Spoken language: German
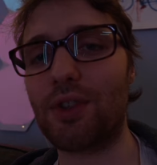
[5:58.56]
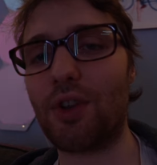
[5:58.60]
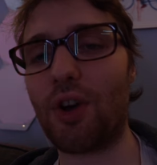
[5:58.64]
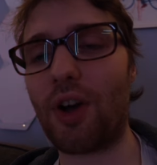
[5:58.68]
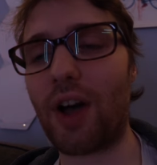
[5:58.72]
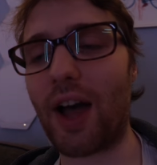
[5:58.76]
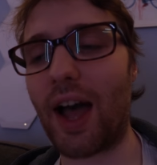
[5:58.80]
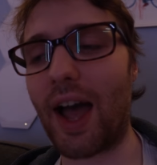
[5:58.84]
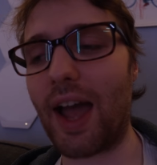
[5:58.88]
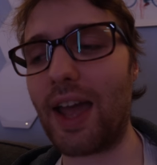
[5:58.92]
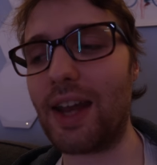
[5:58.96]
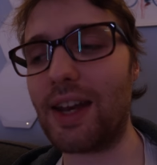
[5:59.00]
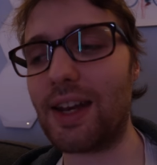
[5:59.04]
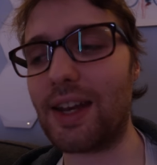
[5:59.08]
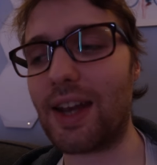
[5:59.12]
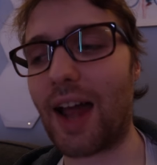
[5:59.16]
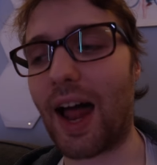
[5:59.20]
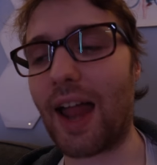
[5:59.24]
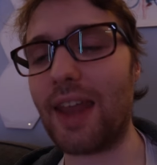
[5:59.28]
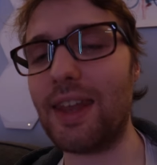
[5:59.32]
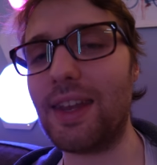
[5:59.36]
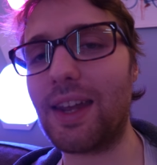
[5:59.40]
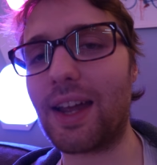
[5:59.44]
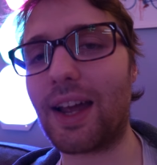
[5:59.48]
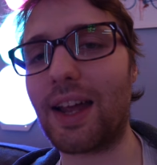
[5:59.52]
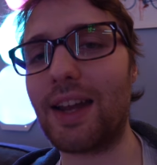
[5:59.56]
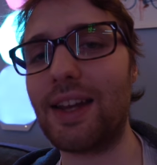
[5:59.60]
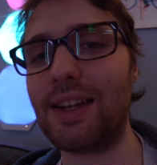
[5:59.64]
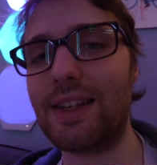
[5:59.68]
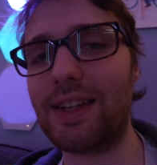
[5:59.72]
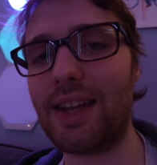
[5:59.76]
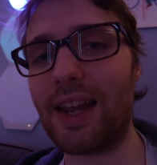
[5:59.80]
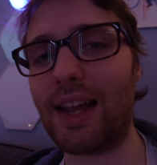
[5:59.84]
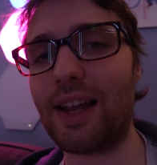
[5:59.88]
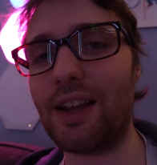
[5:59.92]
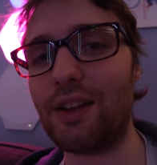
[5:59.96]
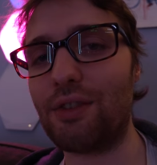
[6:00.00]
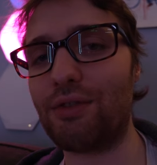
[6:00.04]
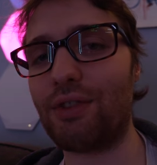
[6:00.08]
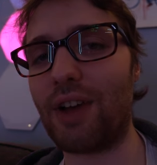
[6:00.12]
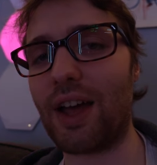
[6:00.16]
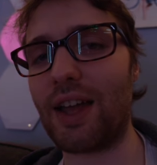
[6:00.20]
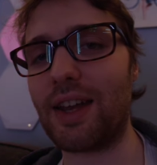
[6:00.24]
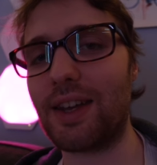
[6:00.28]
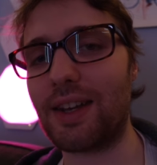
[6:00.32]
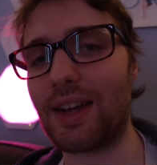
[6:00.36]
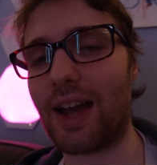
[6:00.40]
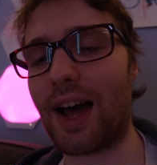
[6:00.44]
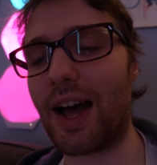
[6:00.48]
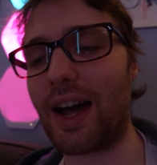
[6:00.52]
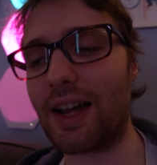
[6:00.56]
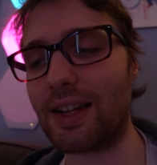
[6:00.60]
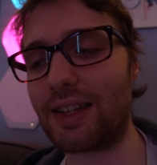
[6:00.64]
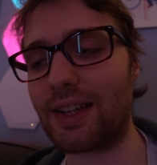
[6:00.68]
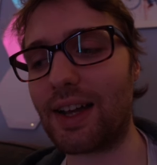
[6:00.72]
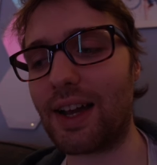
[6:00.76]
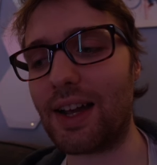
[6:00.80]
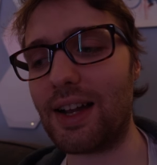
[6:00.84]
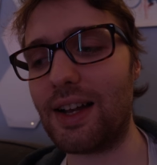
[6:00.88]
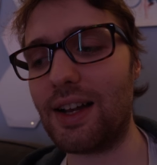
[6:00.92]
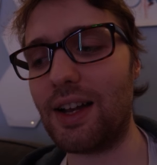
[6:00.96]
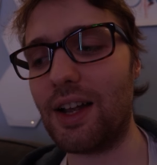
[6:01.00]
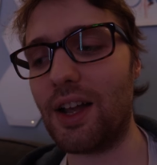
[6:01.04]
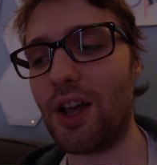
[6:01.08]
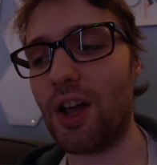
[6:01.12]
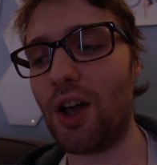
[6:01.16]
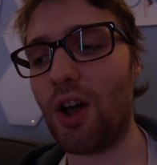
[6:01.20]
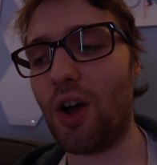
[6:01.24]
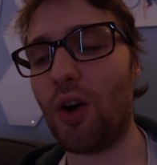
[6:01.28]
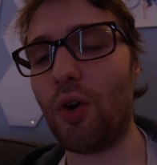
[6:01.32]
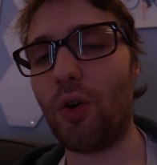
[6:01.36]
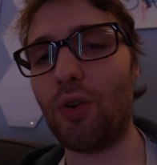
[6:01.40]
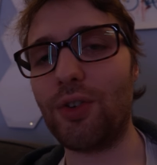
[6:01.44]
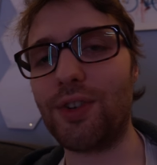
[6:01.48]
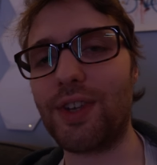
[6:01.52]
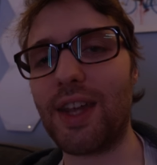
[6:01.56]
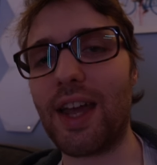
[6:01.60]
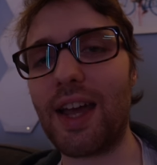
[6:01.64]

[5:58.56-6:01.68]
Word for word: noch einen anderen dicken, fetten Nachteil und